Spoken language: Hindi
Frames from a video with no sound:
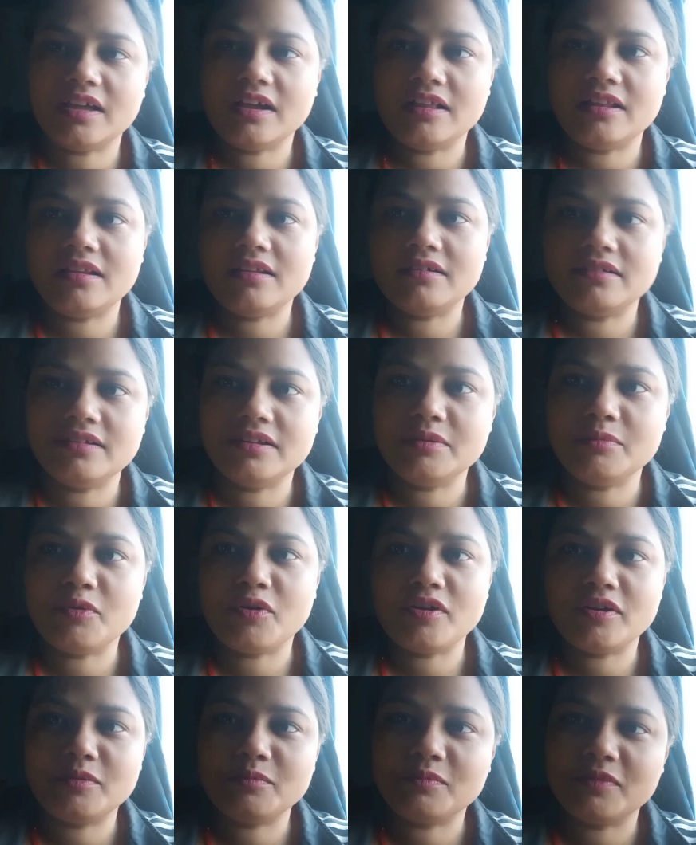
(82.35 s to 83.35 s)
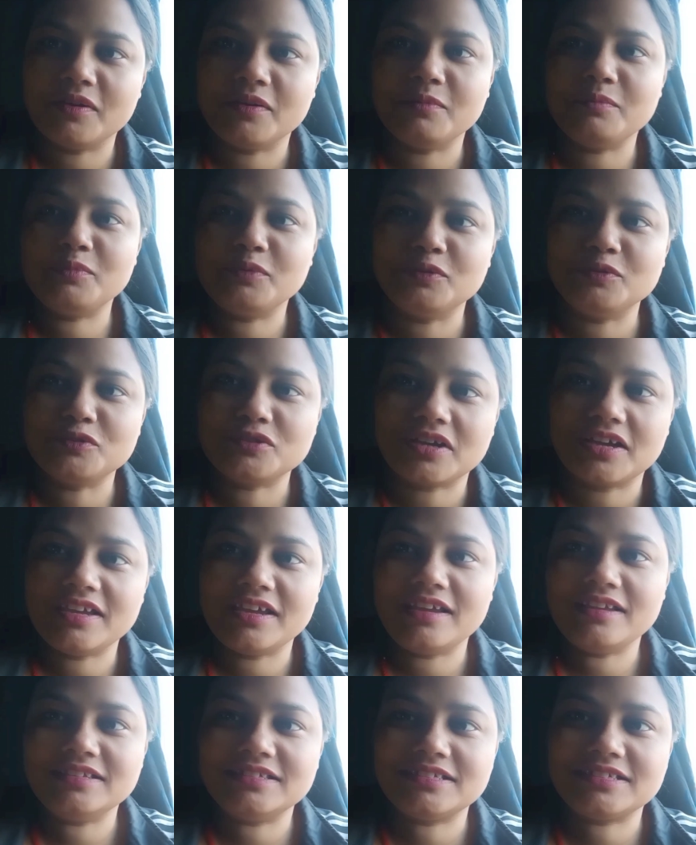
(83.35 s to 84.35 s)
कल अर्ली मॉर्निंग पीयूष का
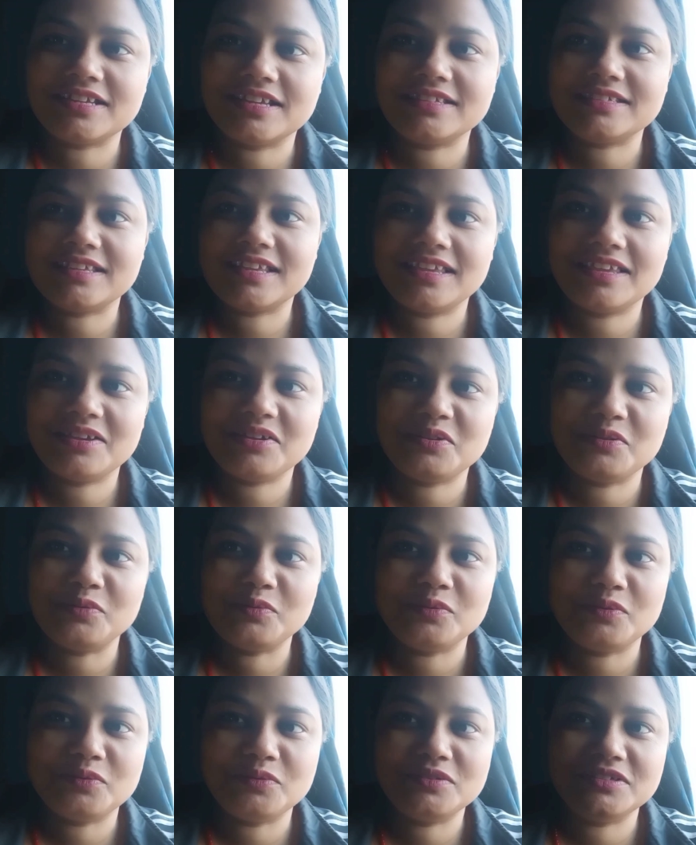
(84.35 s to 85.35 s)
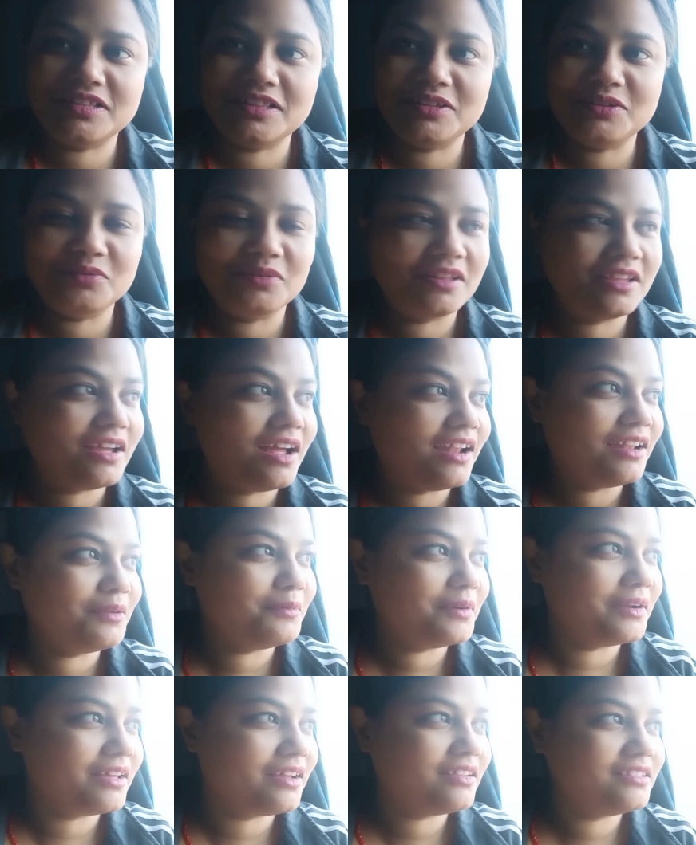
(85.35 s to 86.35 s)
यही स्ट्रेस है कि उनको जल्दी उठ के
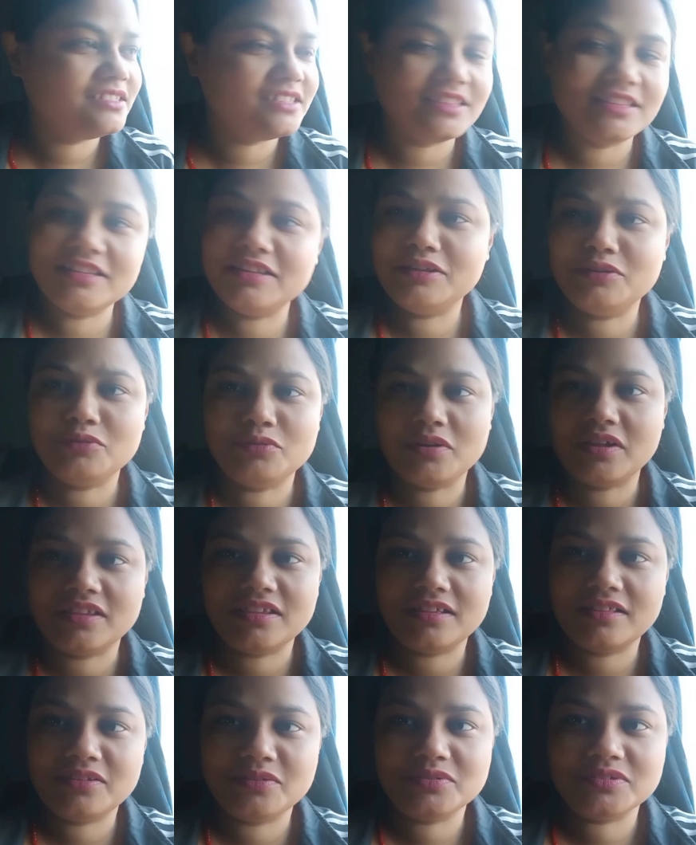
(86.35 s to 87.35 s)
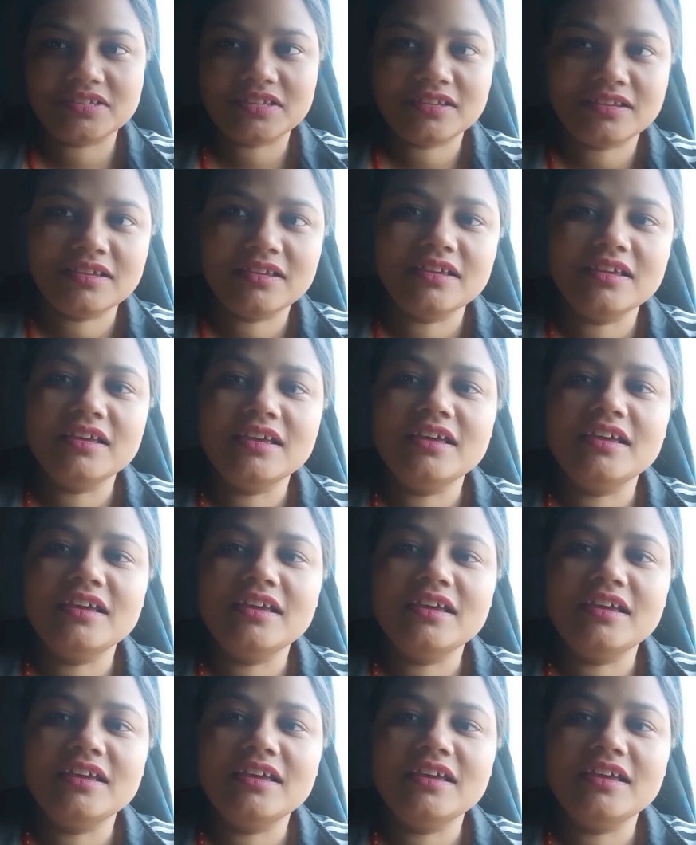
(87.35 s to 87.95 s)
आना पड़ेगा जल्दी नहीं उठा जाता उनसे